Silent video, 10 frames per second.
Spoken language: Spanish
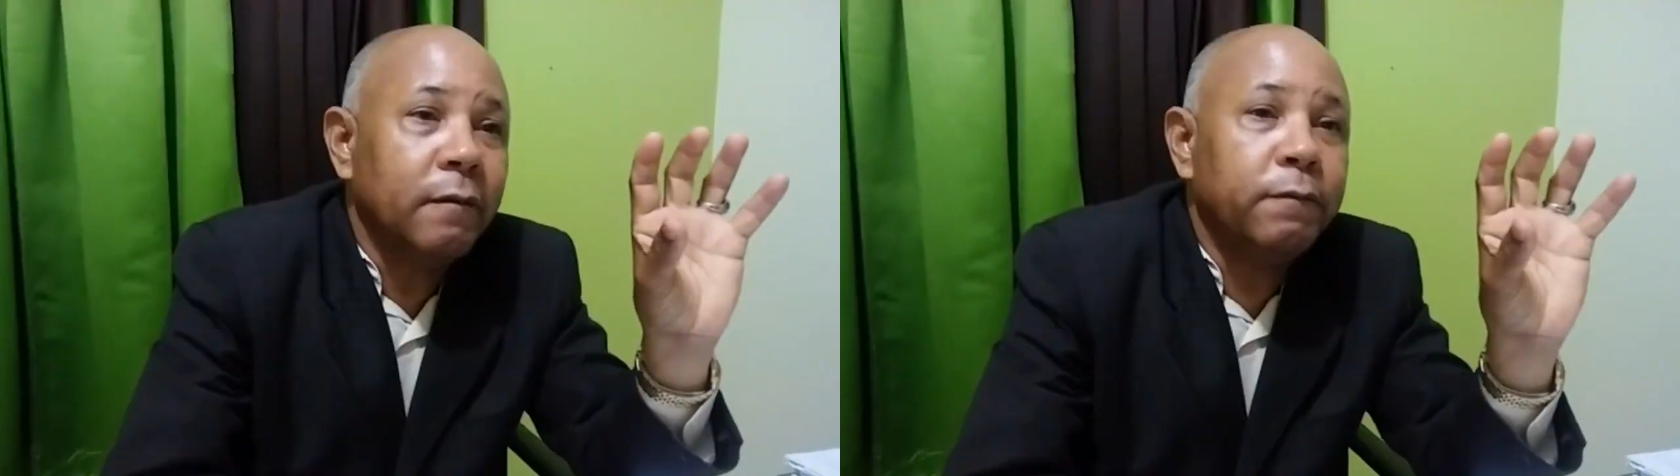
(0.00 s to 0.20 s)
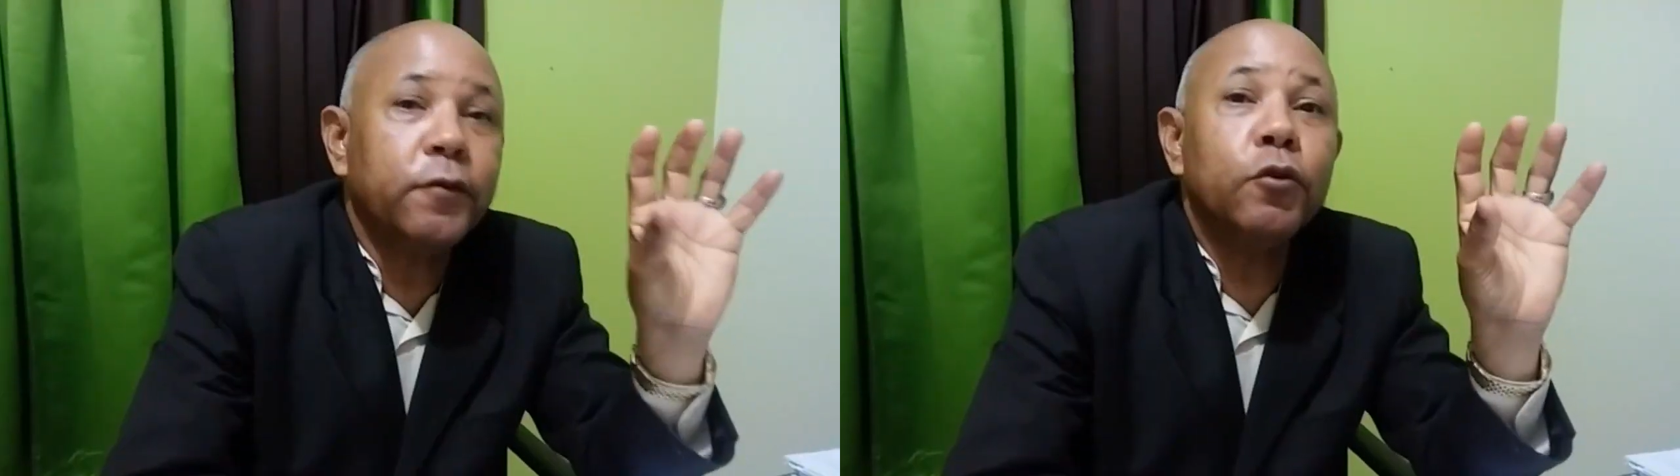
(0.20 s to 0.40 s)

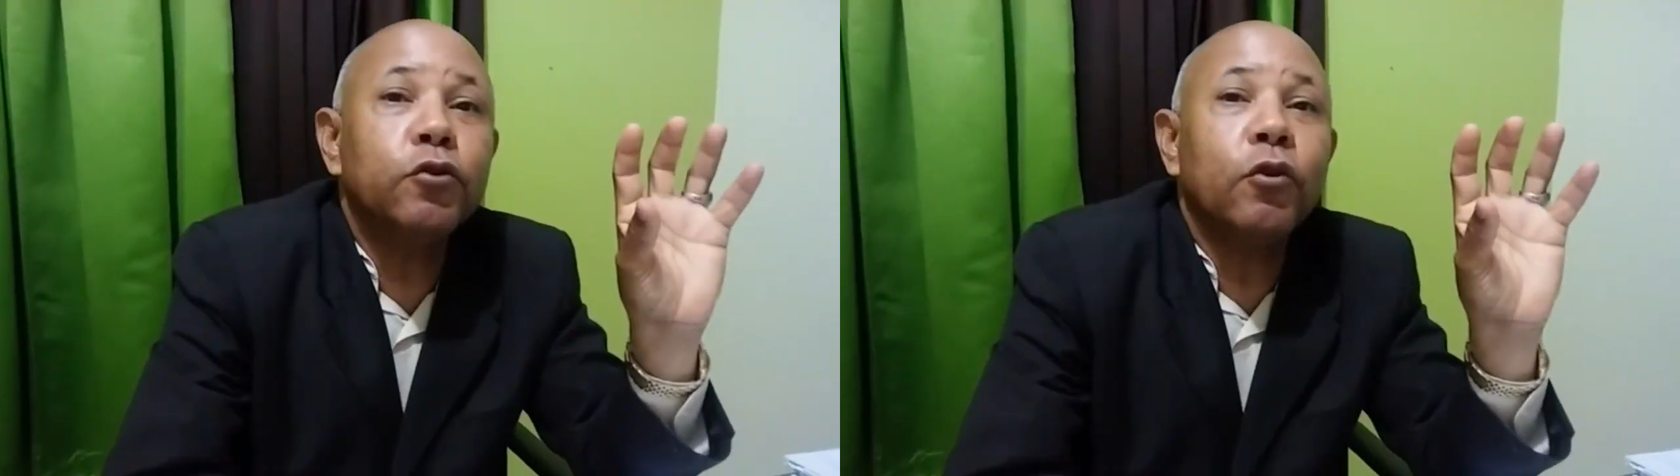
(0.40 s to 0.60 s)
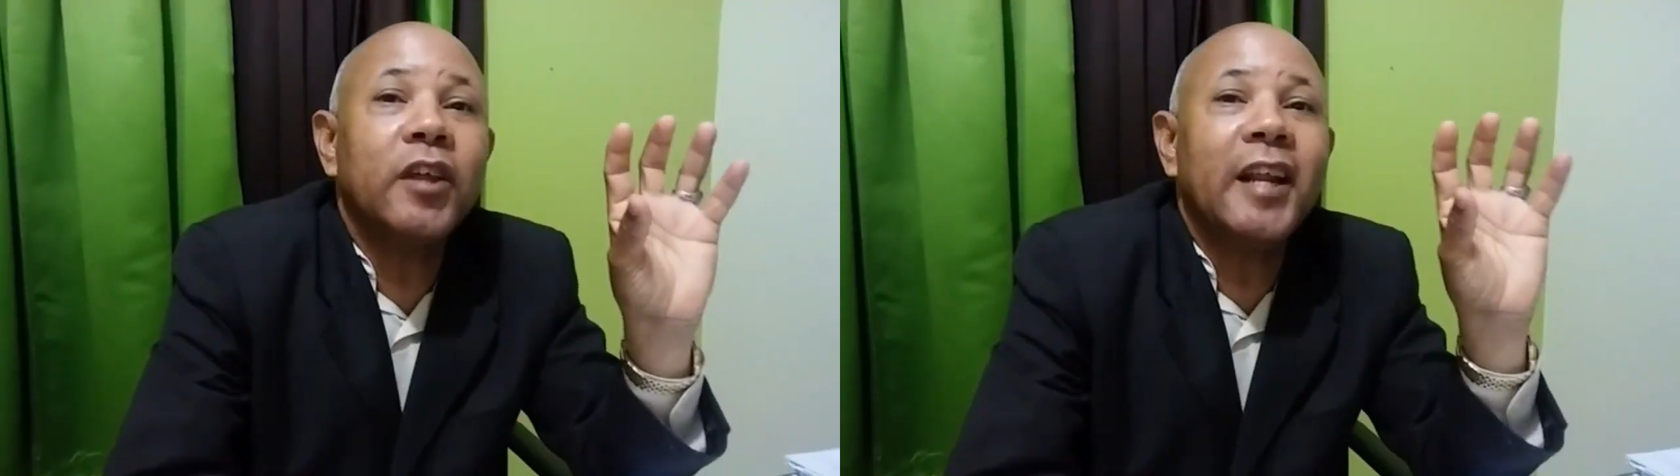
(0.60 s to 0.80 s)

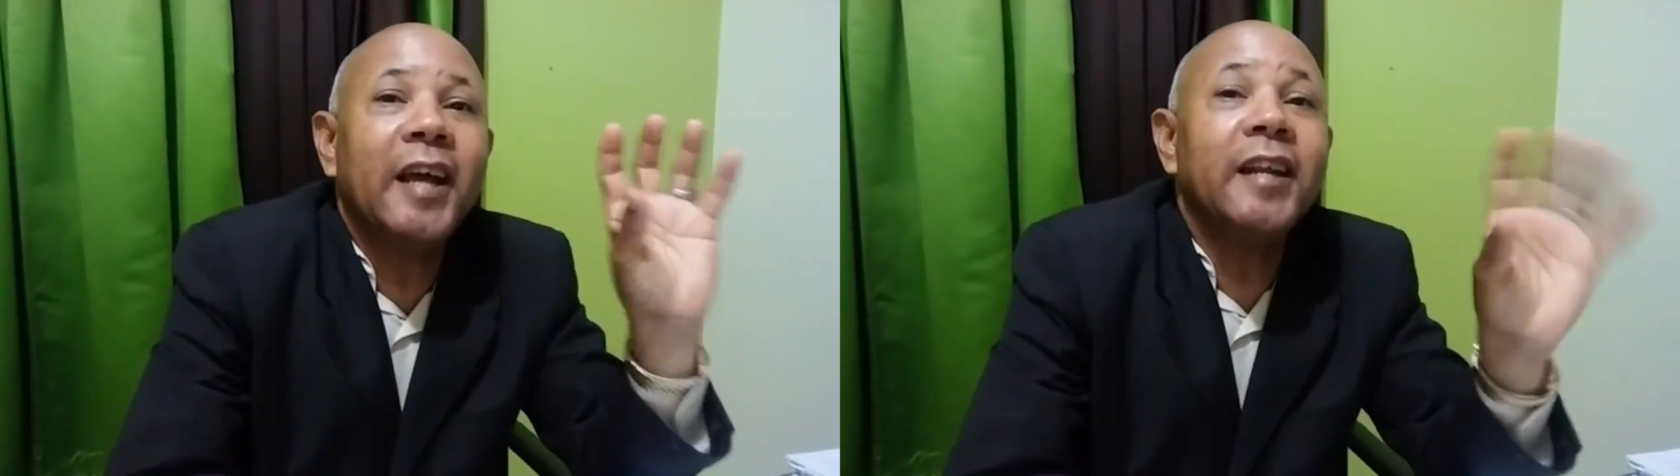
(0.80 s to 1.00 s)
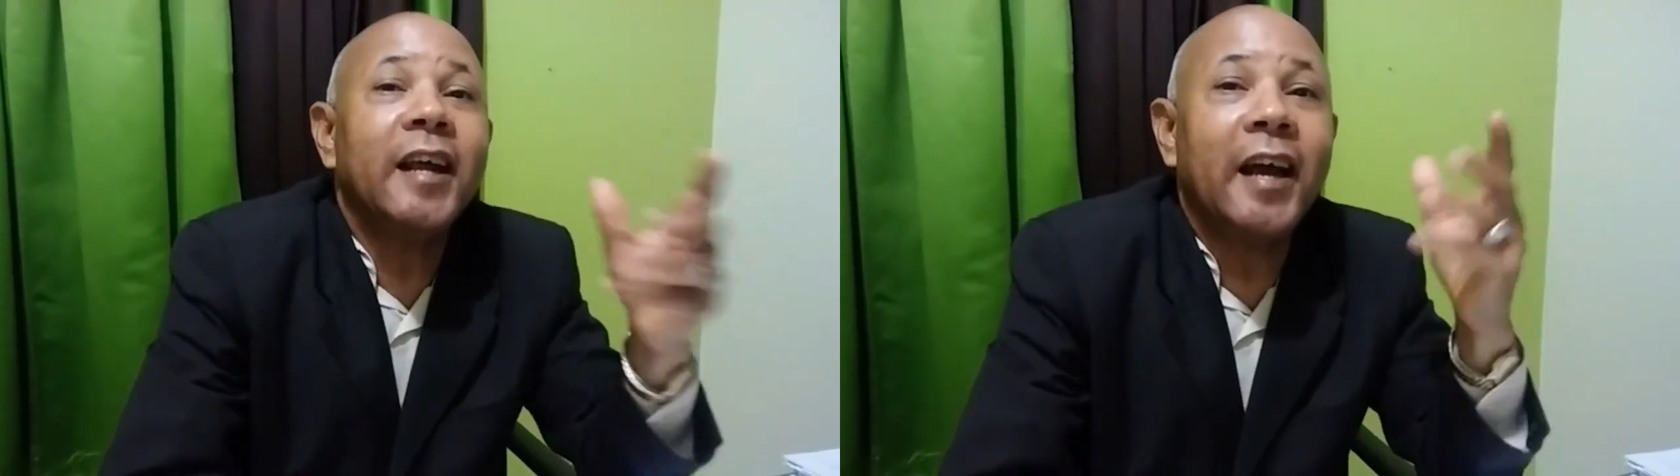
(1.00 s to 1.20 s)
fruto de
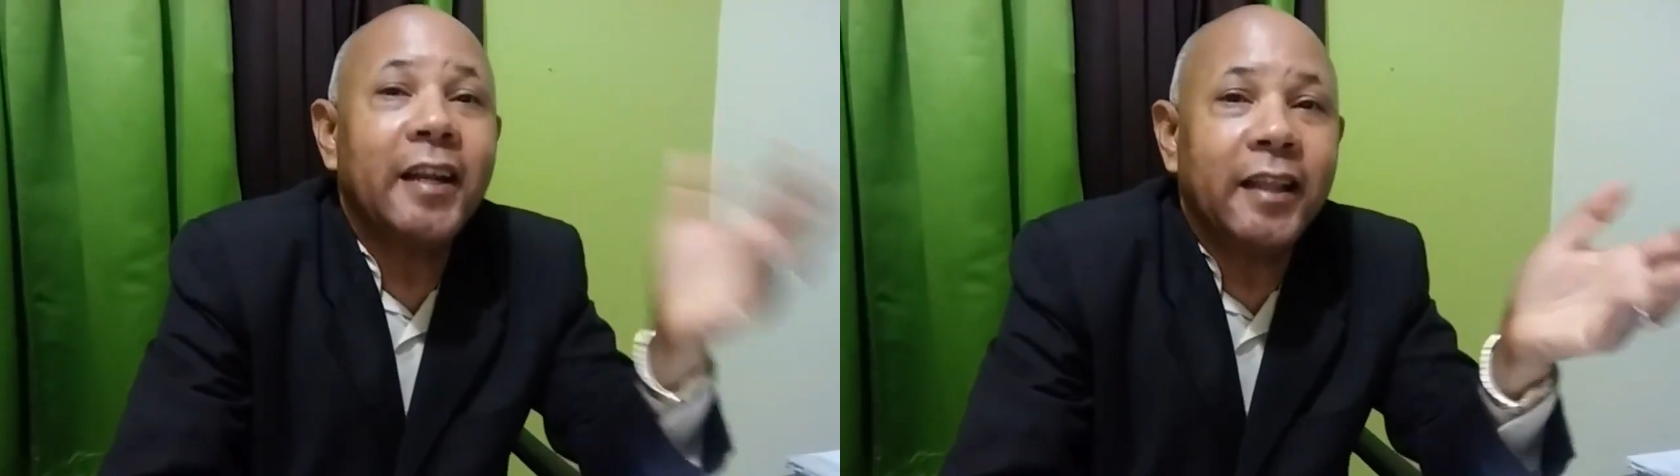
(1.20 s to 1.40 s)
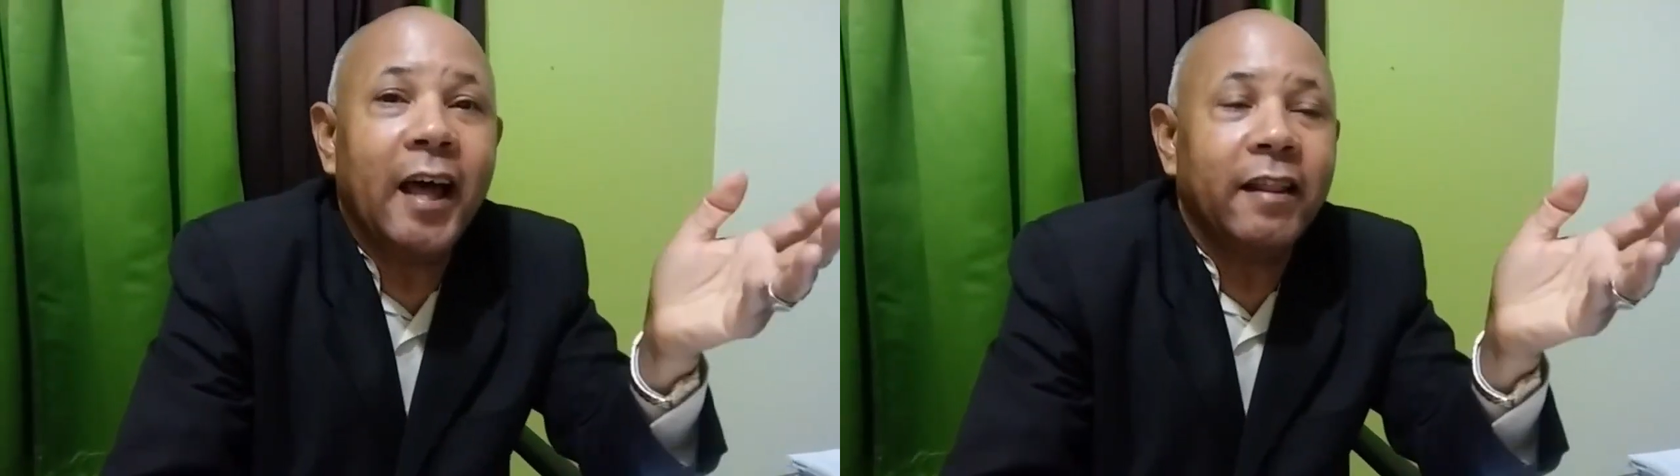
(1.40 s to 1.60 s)
la
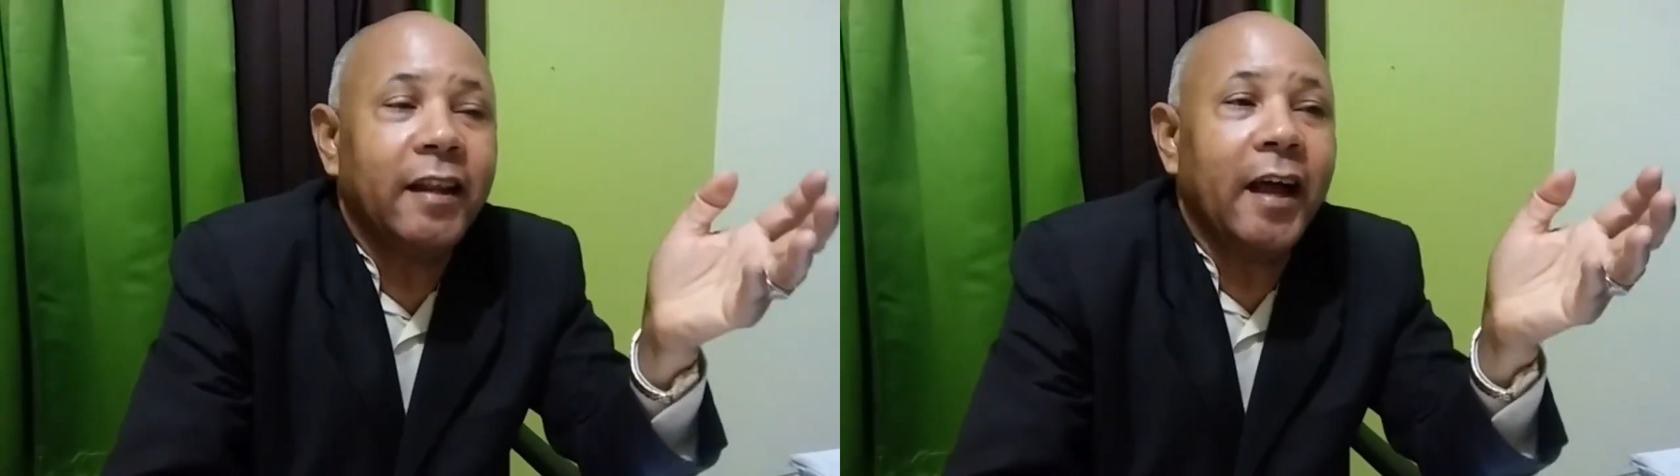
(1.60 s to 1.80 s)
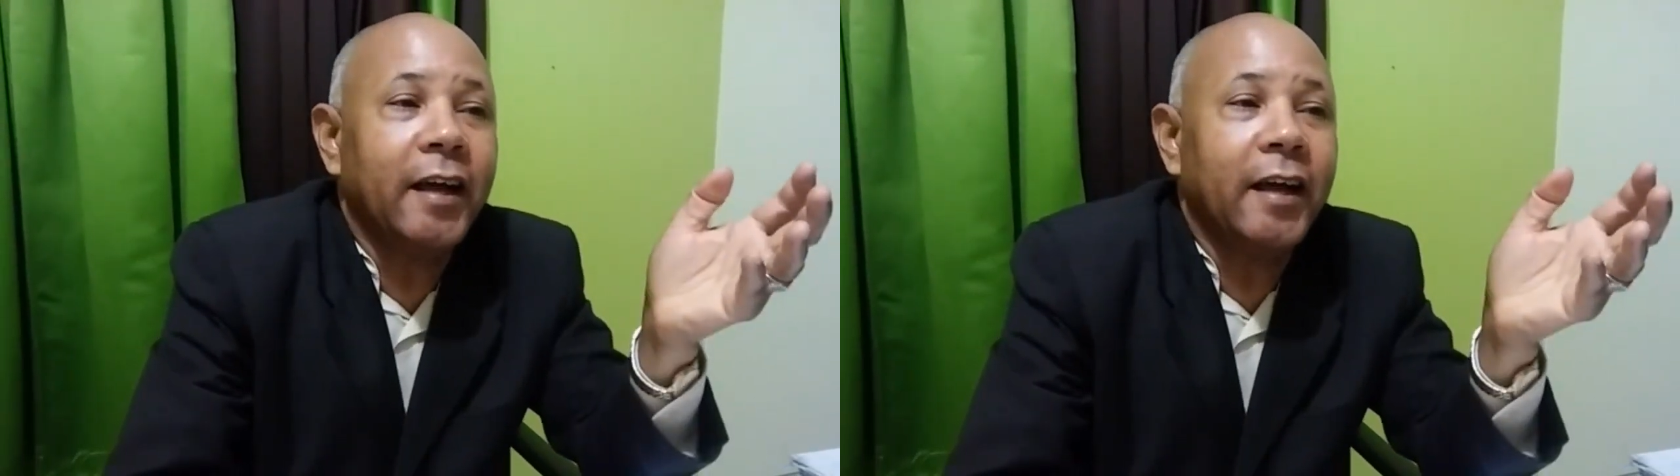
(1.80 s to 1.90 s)
ilegalidad de la